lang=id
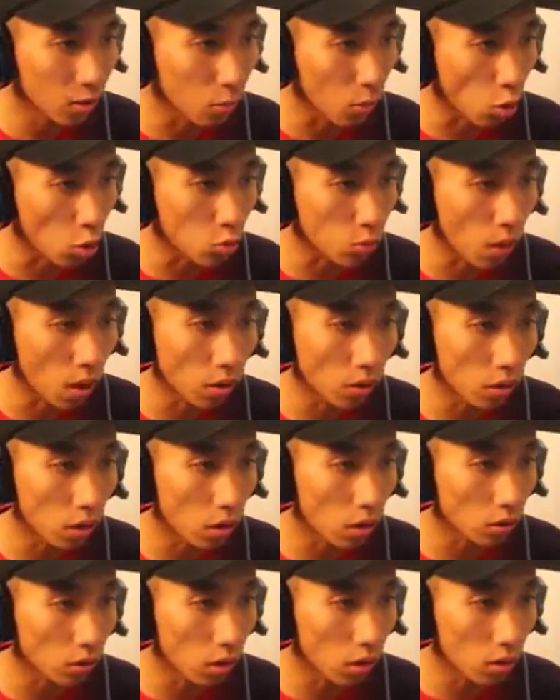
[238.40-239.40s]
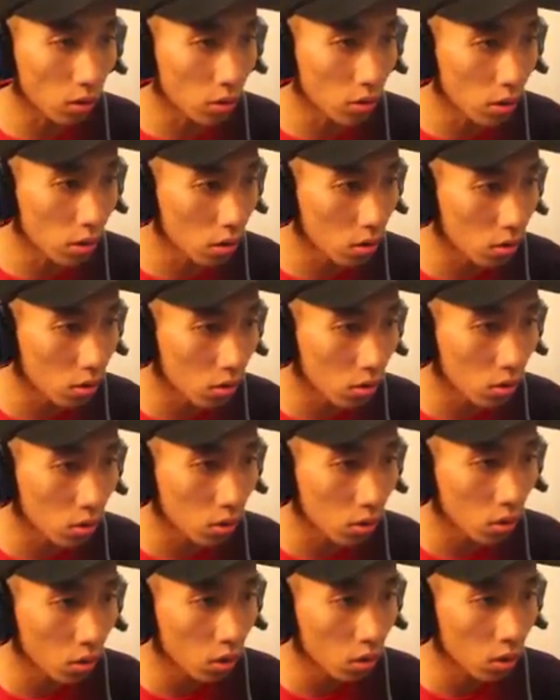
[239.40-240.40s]
di bagus banget karakter anjir
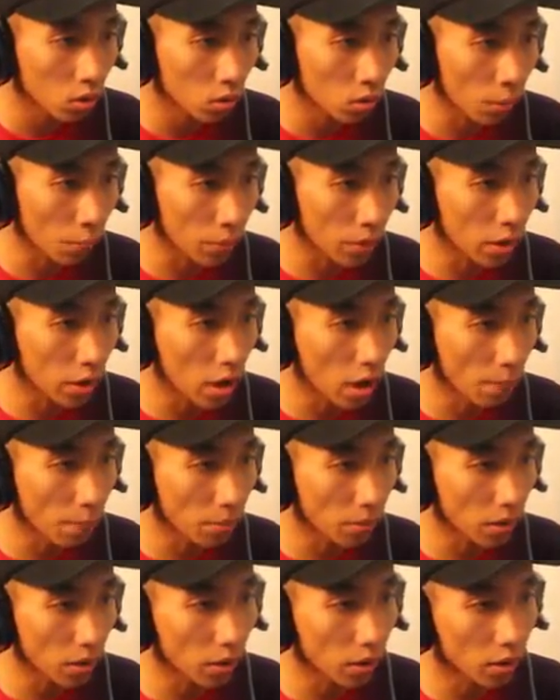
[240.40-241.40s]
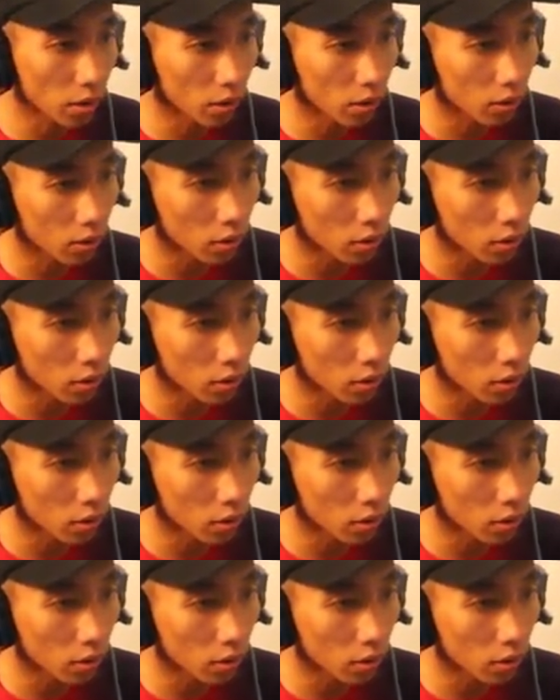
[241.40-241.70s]
Tapi dia dapat anjing